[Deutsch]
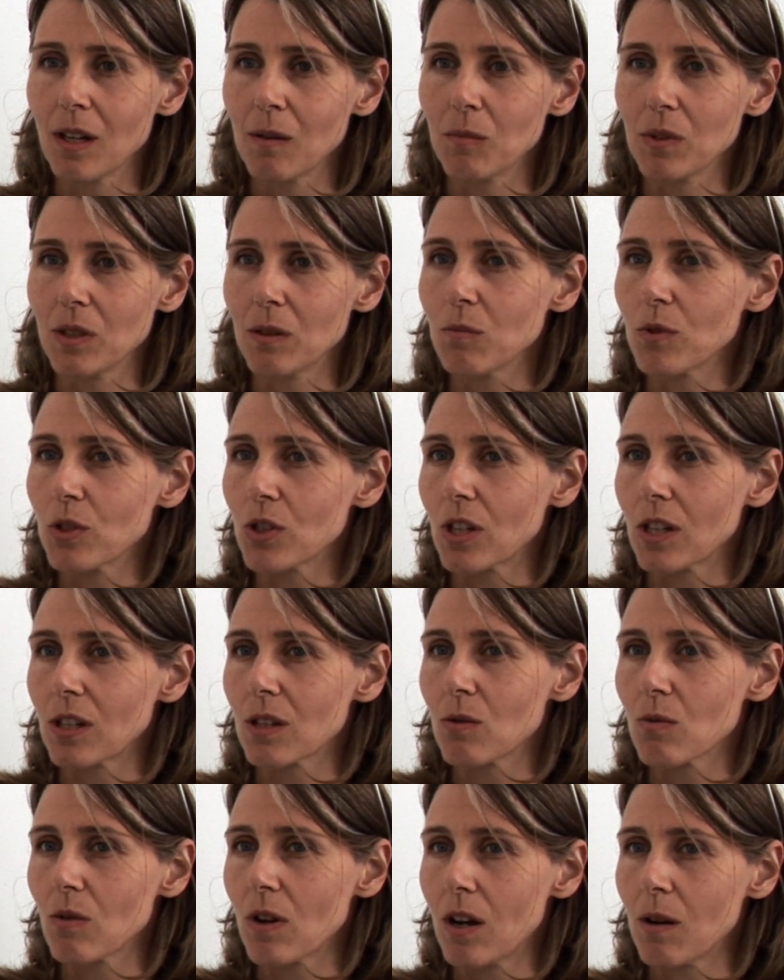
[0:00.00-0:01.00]
mit dem Bestand
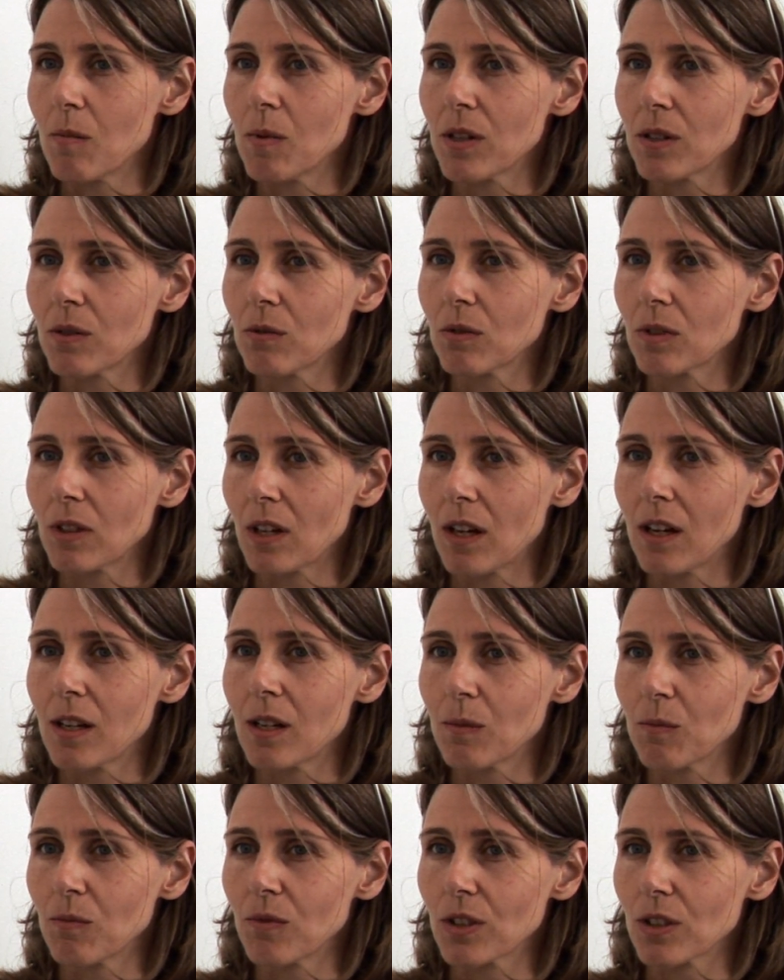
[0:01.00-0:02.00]
zu arbeiten und da
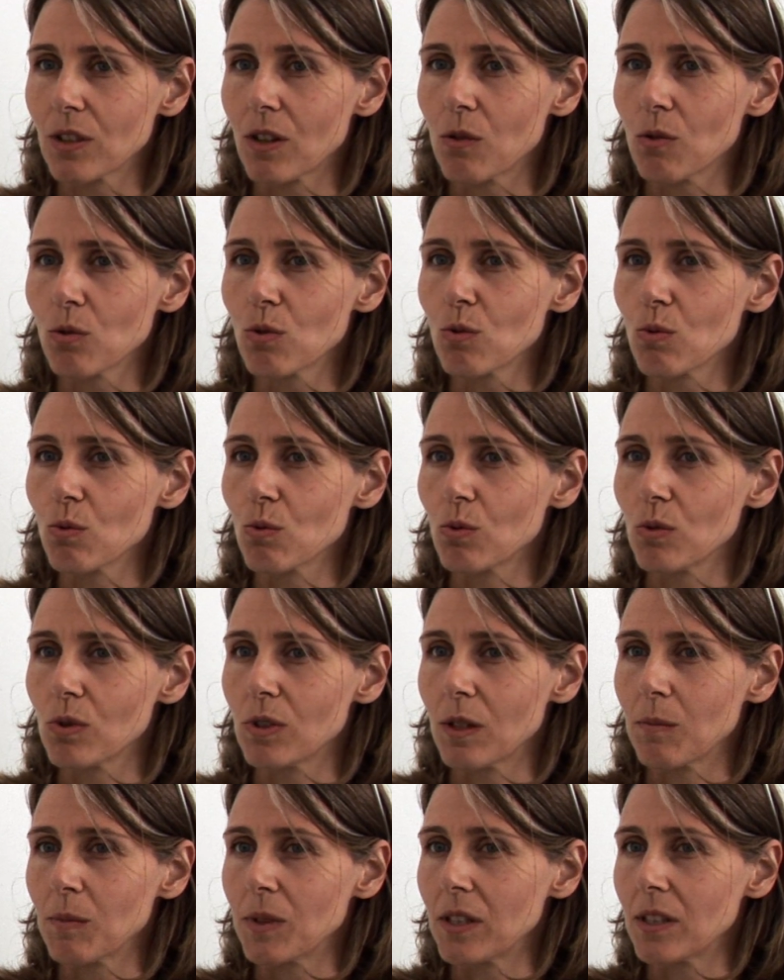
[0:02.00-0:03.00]
eben was rauszuholen
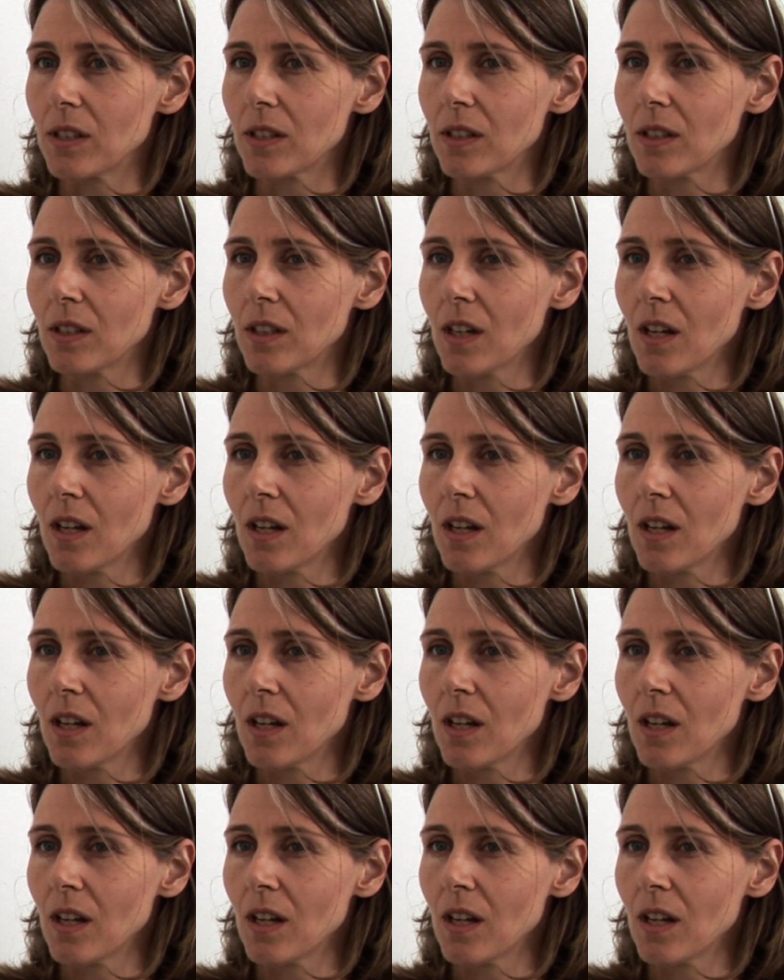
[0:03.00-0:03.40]
am Ende.